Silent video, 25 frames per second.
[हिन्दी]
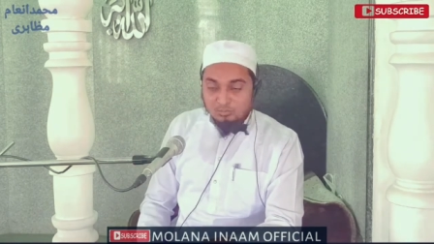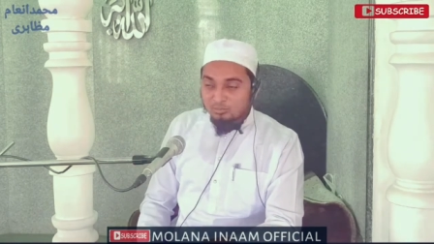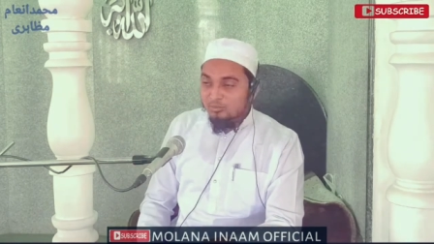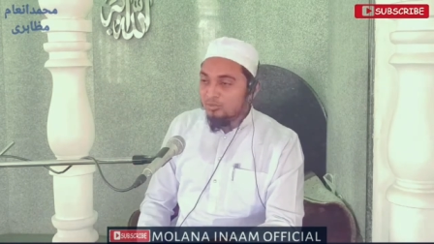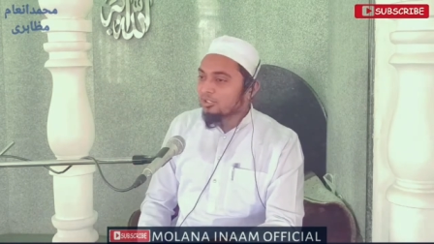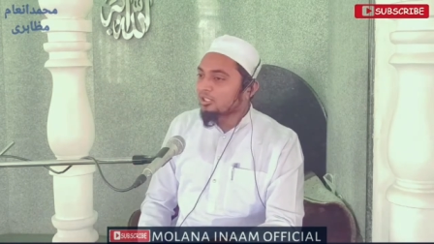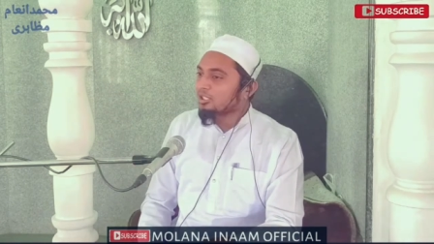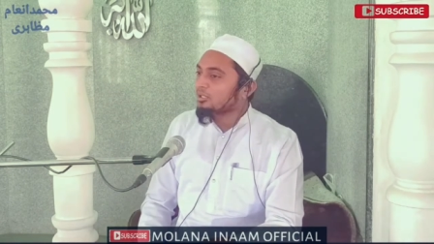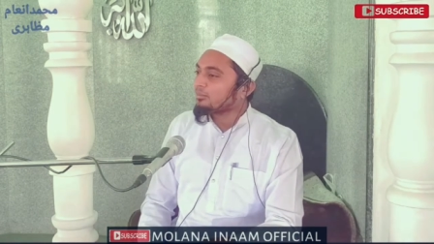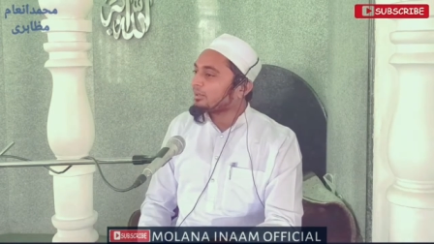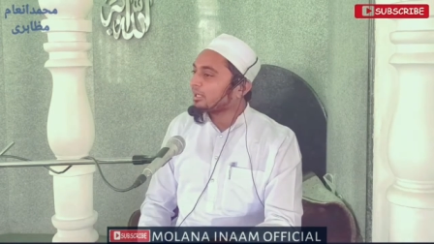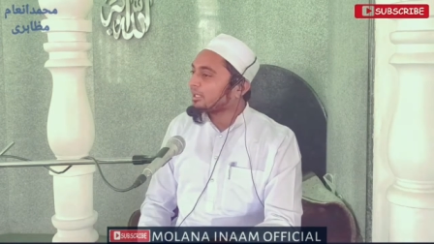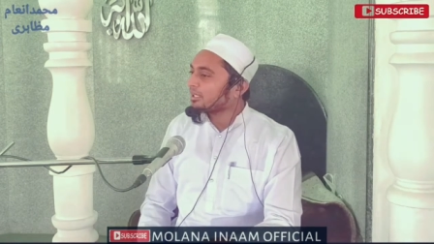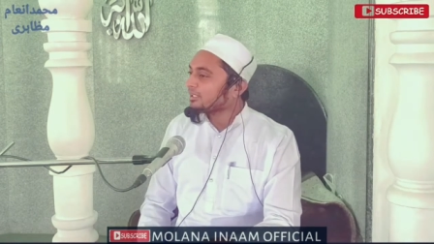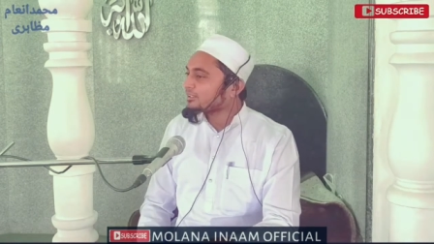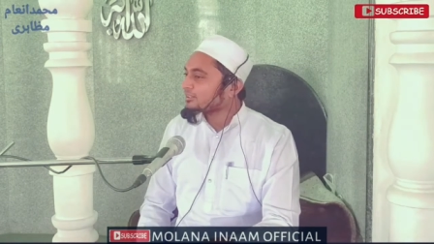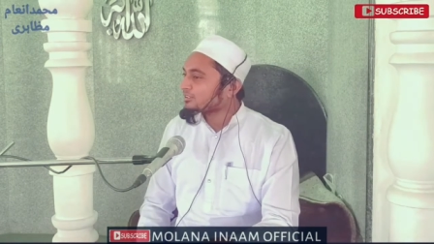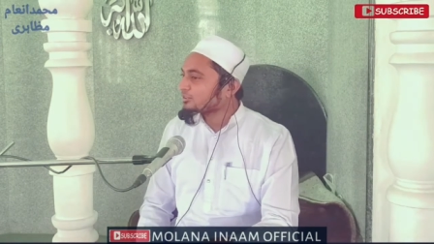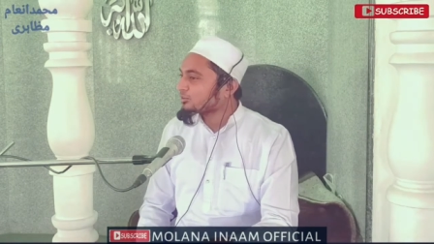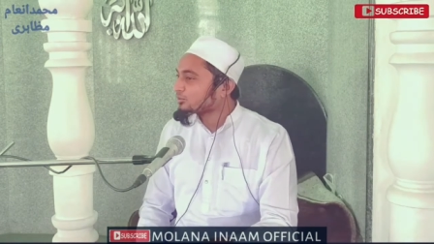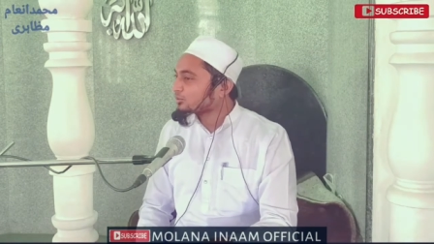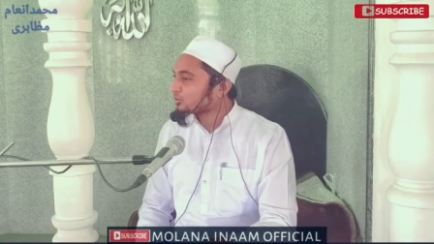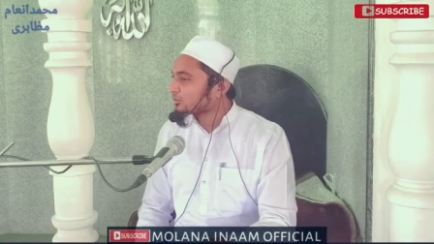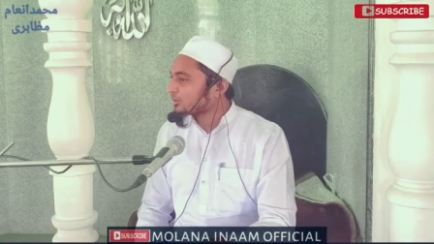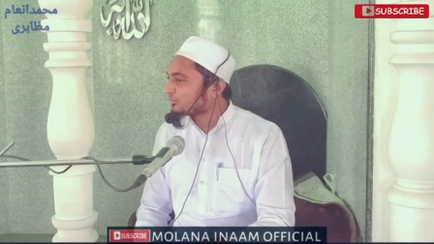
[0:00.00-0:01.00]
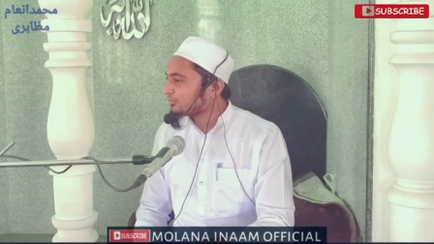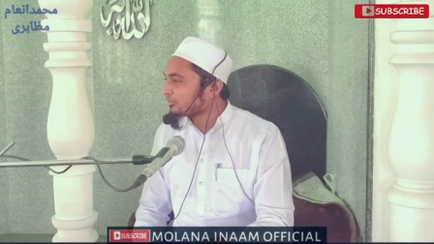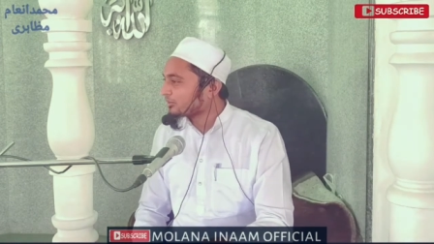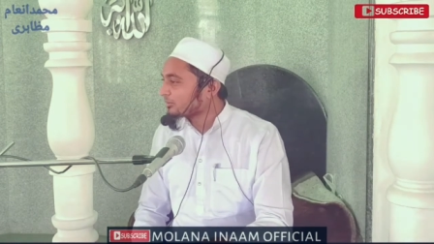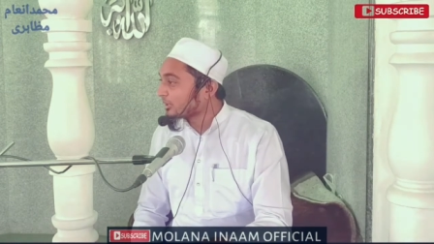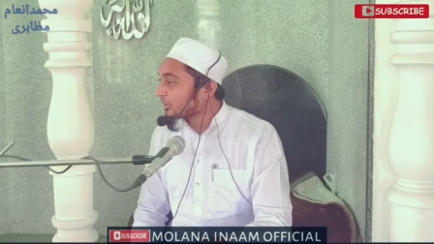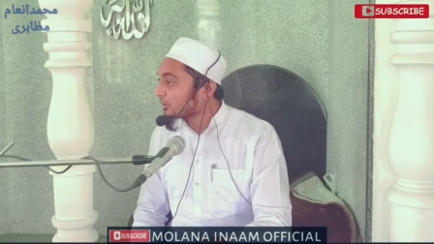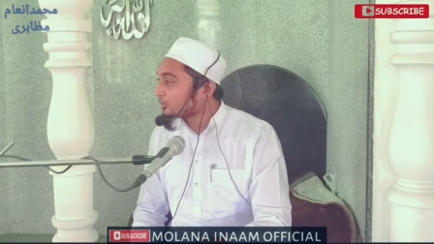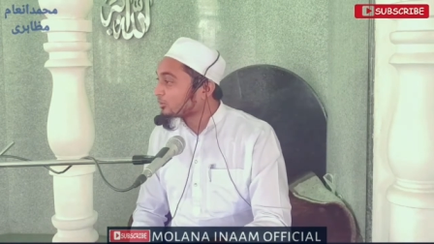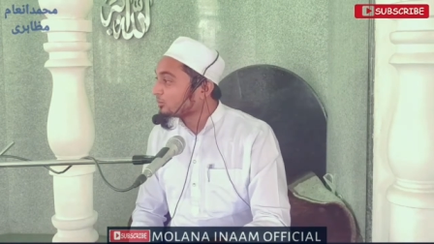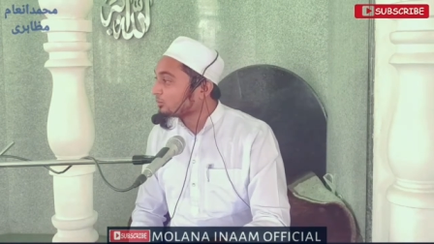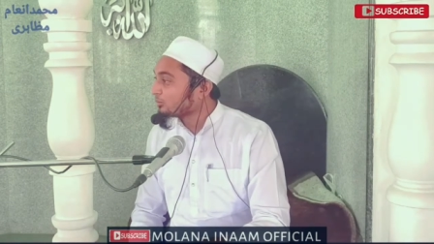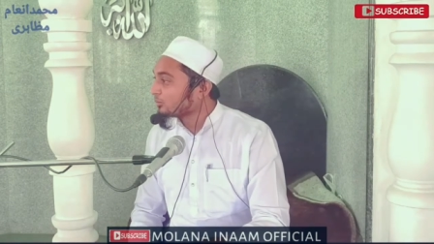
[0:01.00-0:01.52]
उम्मुल खबाइस हजूर ने
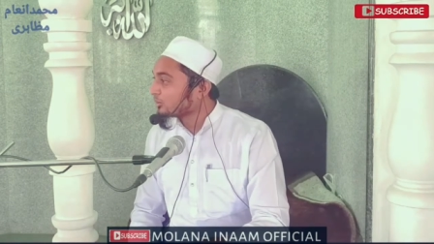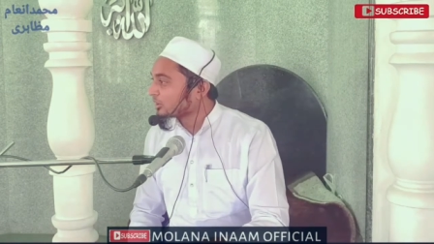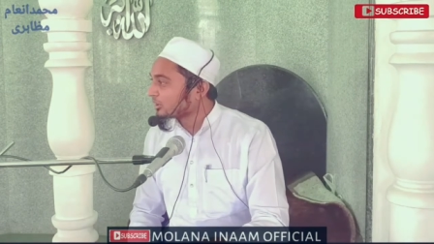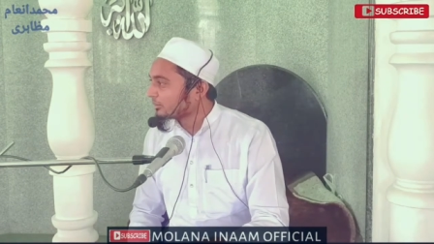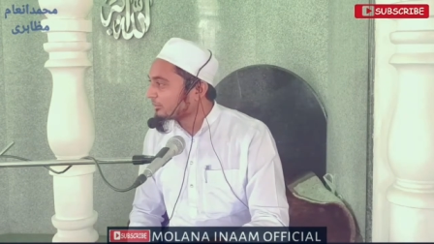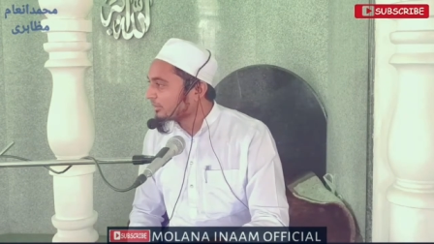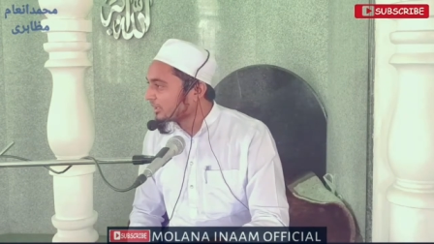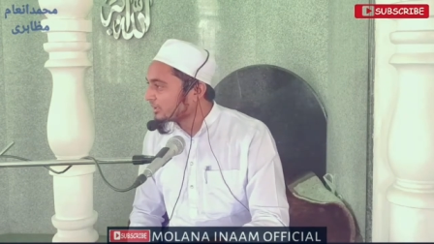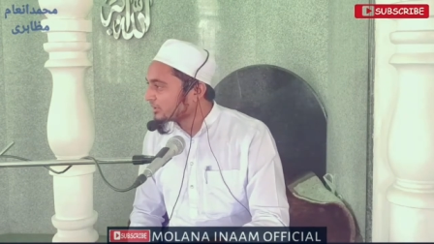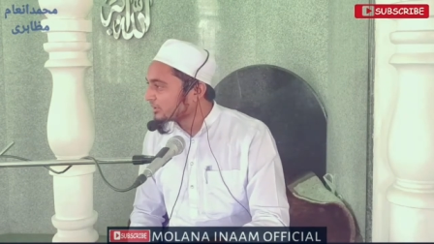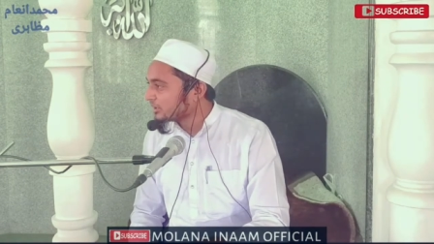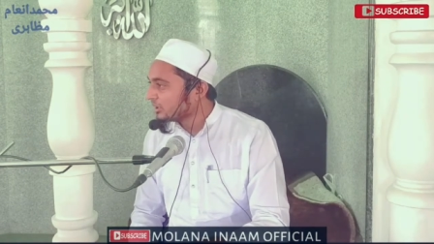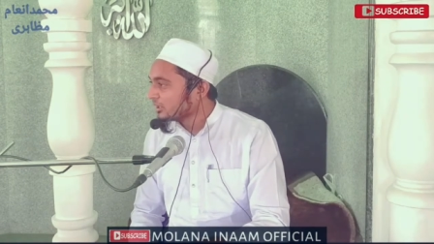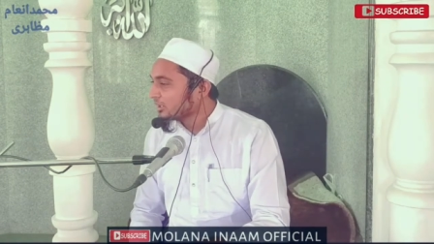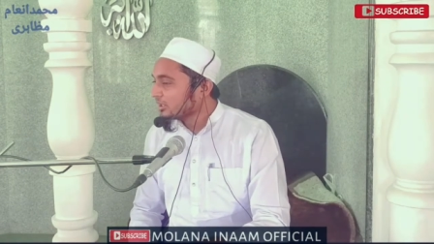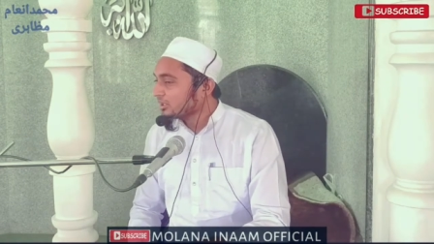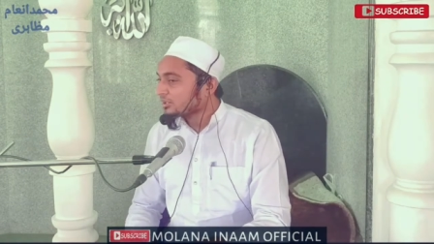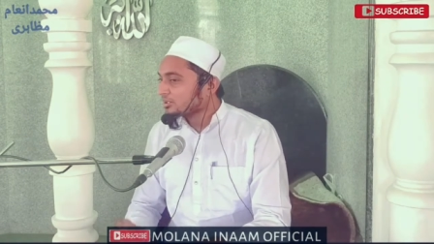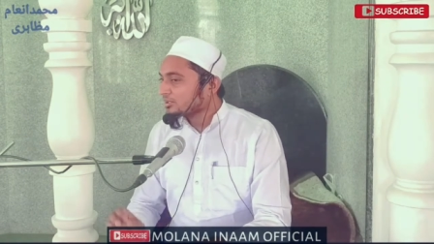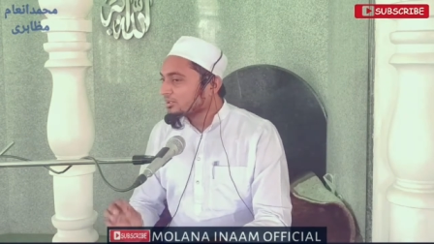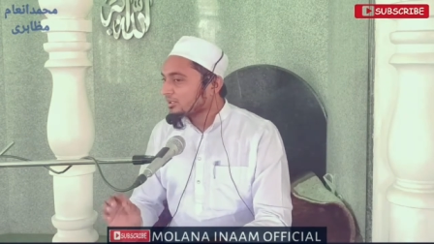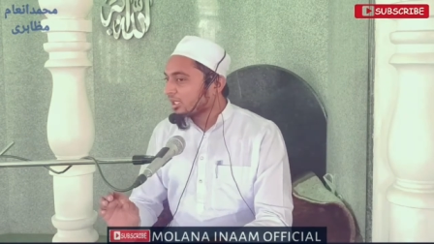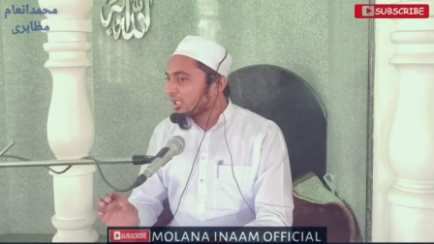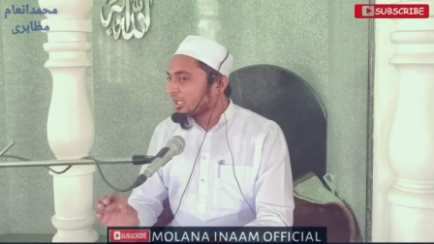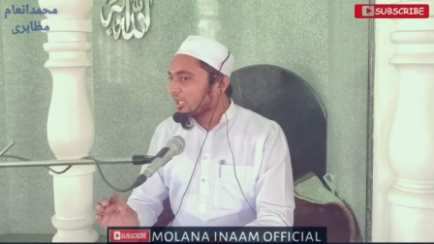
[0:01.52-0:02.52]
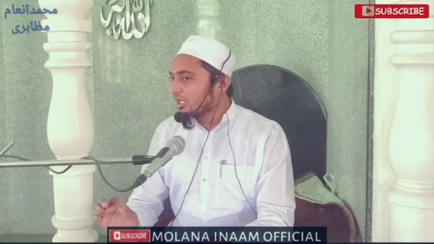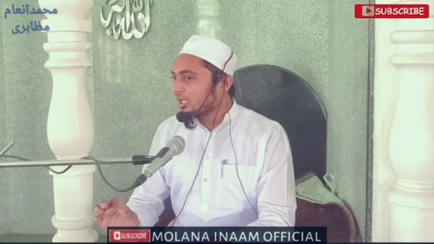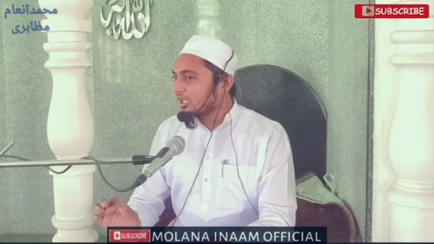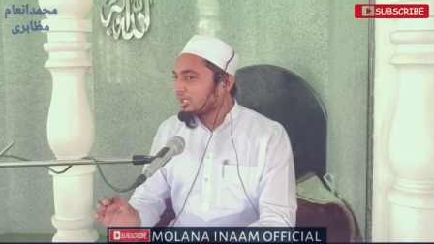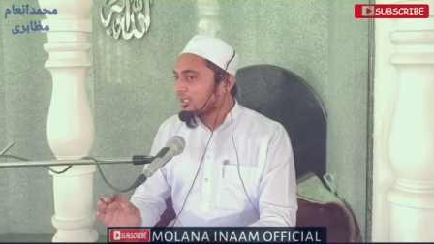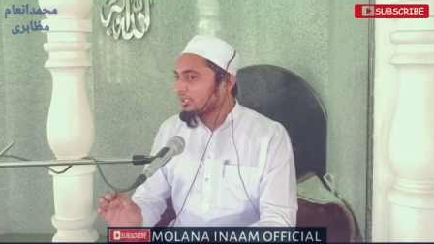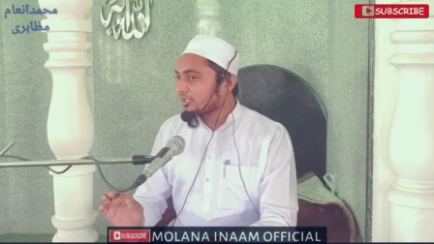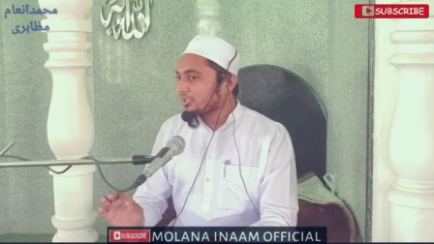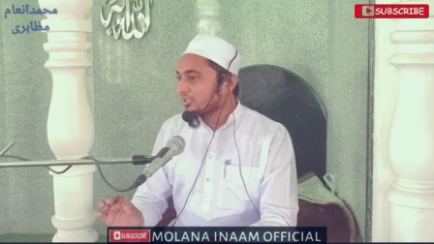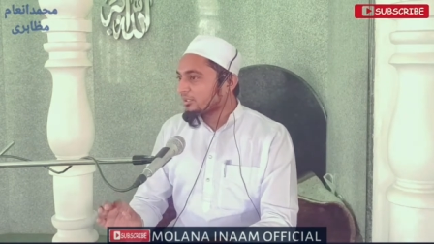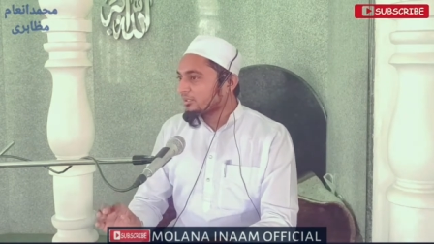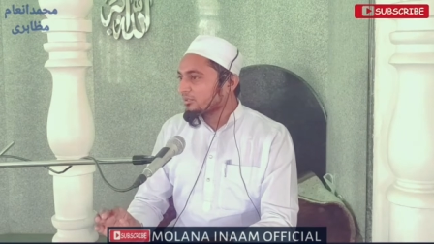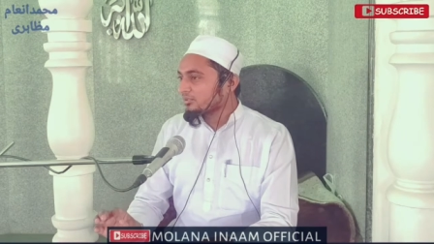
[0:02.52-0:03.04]
फरमाया उम्मुल खबाइस
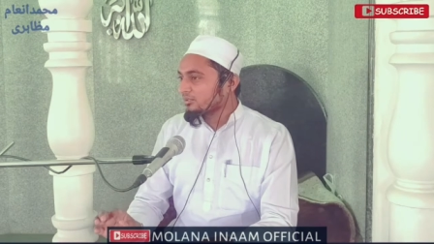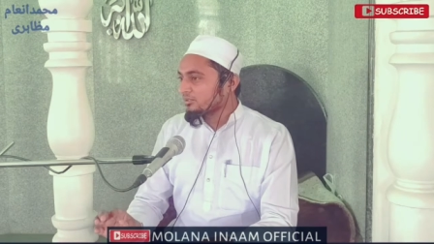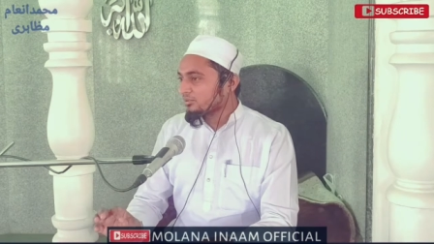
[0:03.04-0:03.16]
सारी